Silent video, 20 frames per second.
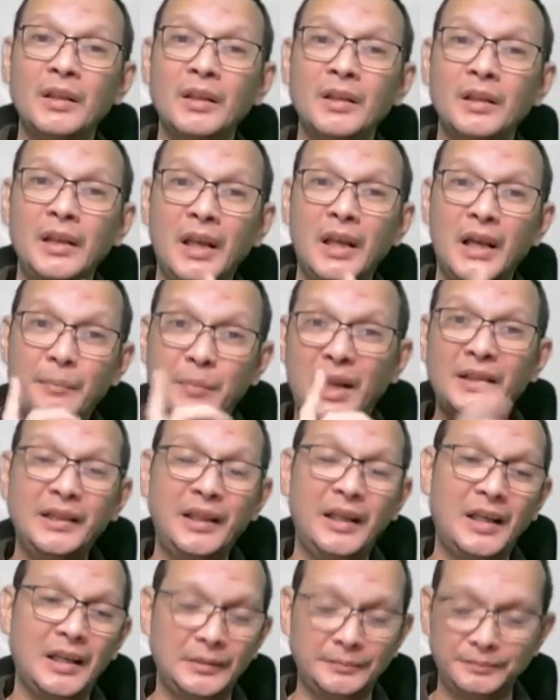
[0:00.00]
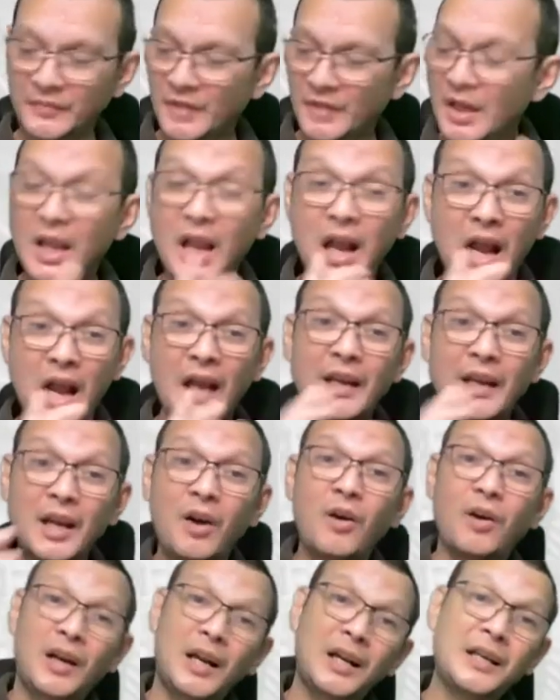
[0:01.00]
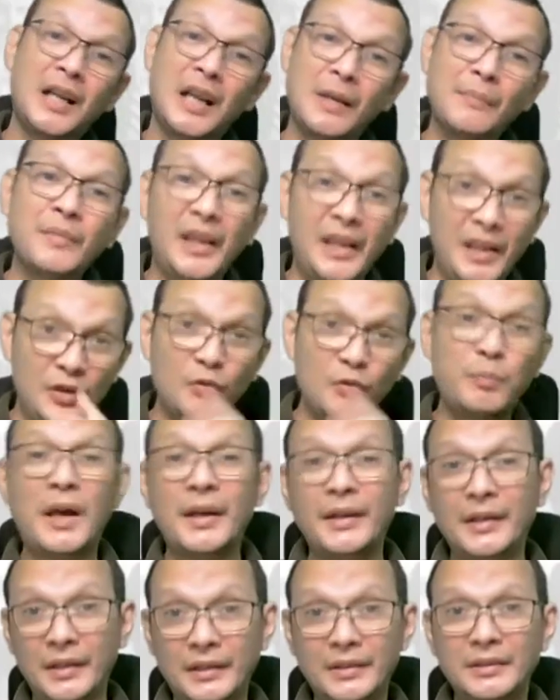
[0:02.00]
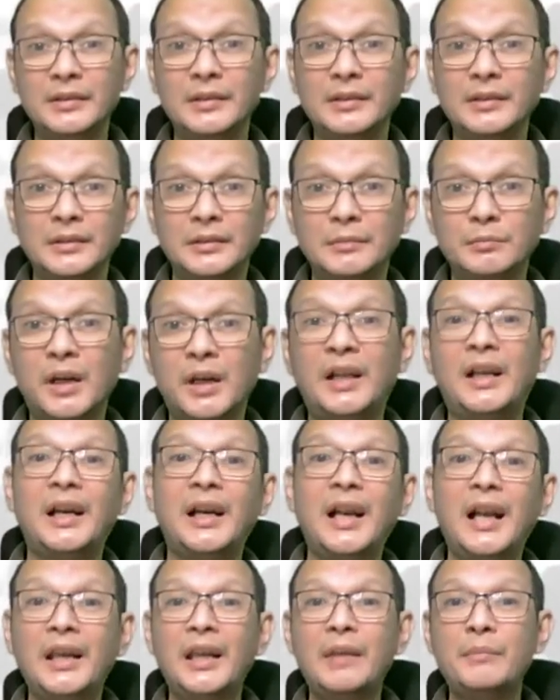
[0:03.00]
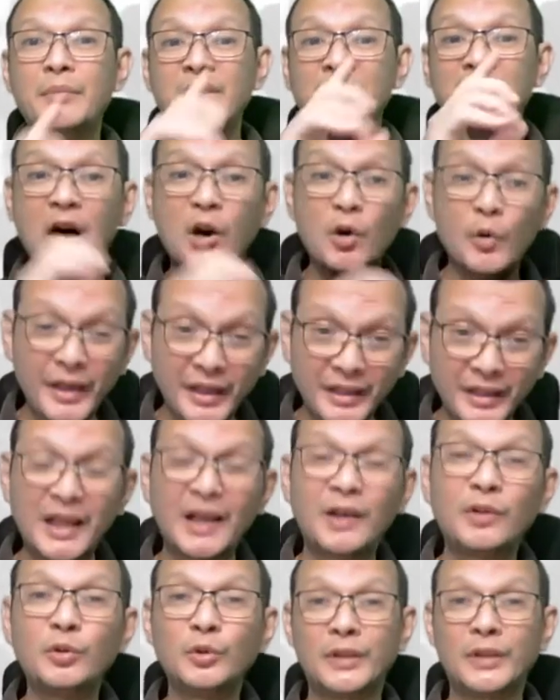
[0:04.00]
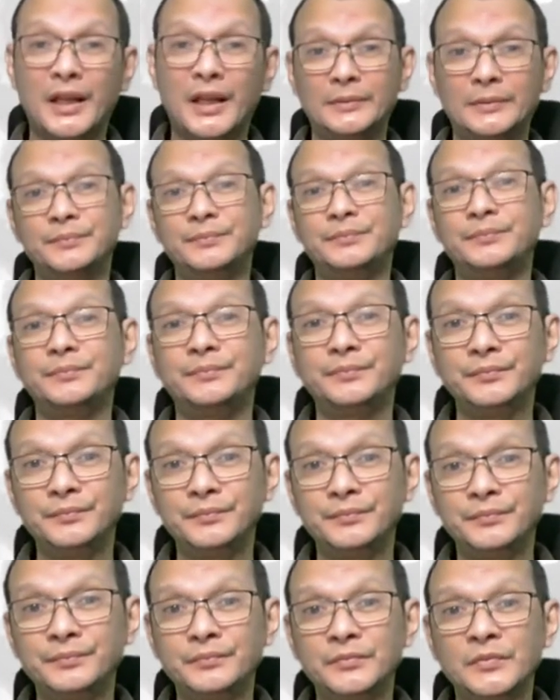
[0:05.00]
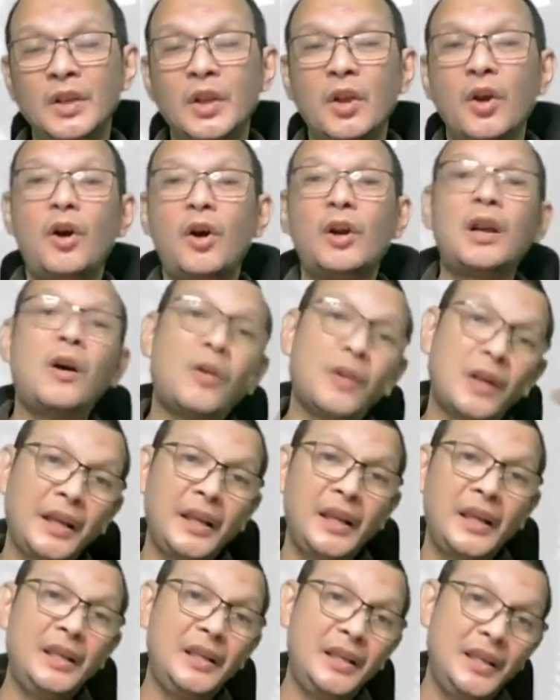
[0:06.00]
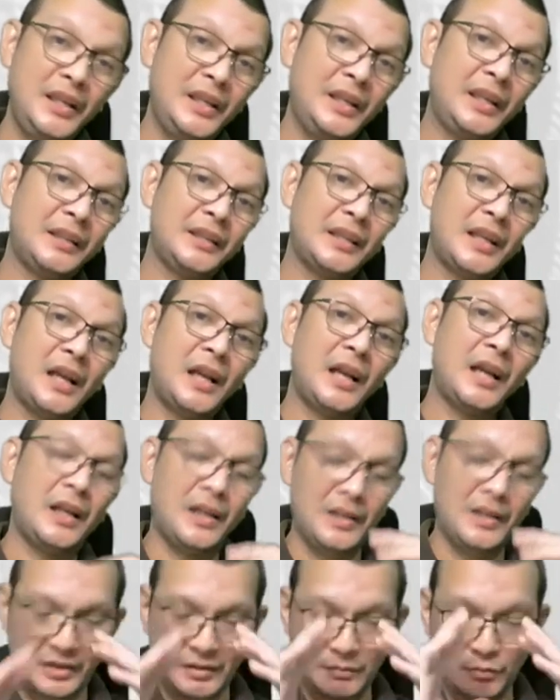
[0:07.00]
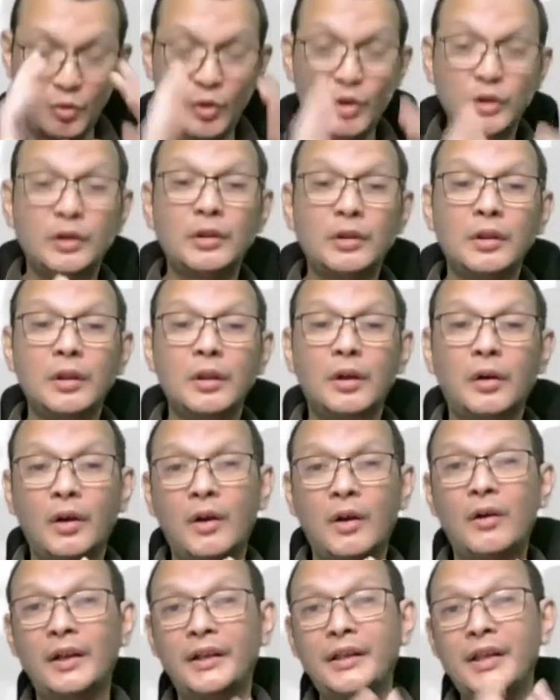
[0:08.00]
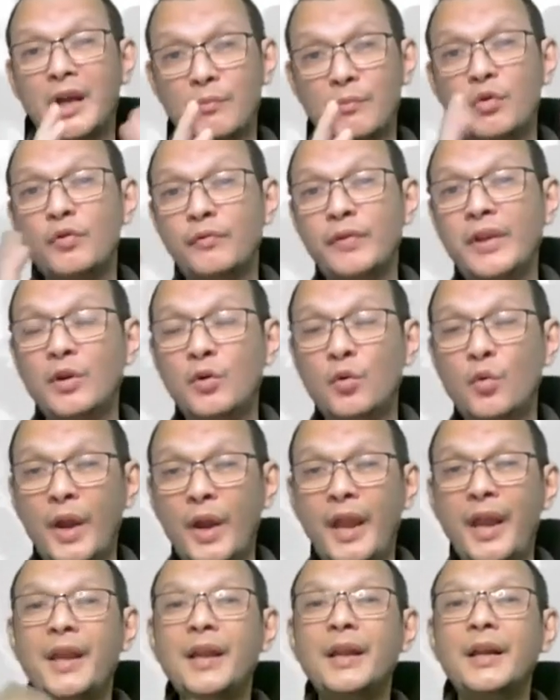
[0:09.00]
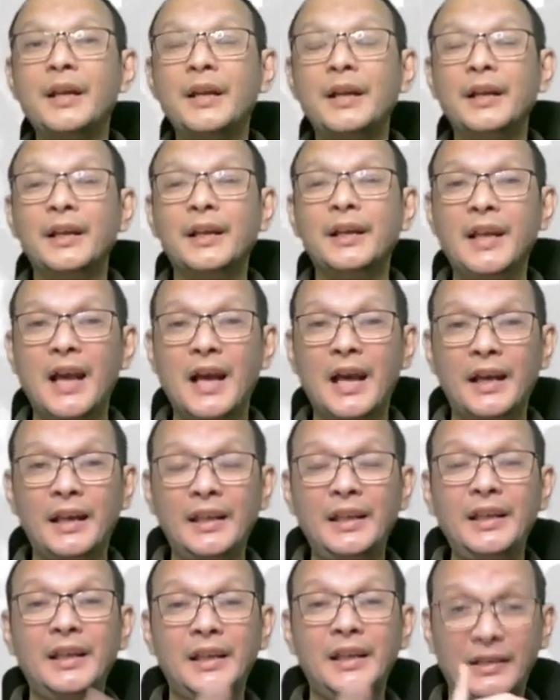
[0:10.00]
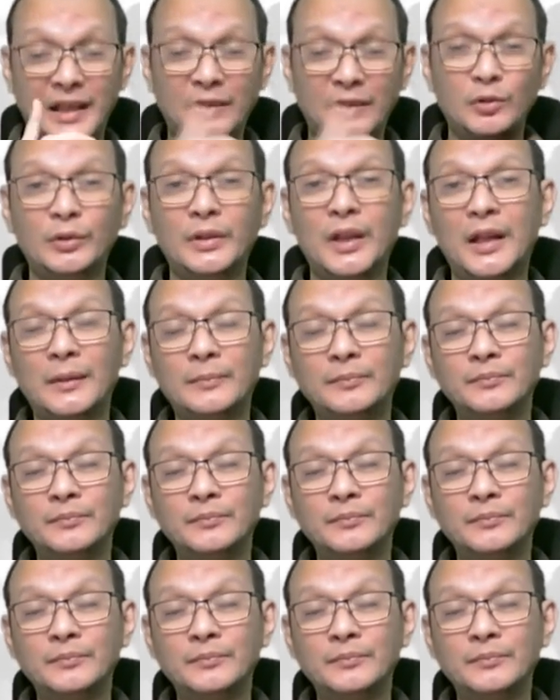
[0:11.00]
Ya, perhatikan. Ada orang dalam kehidupannya bergeraknya menjauhi ketakutan. Orang-orang ini kita sebut orang-orang yang moving away dari ketakutan.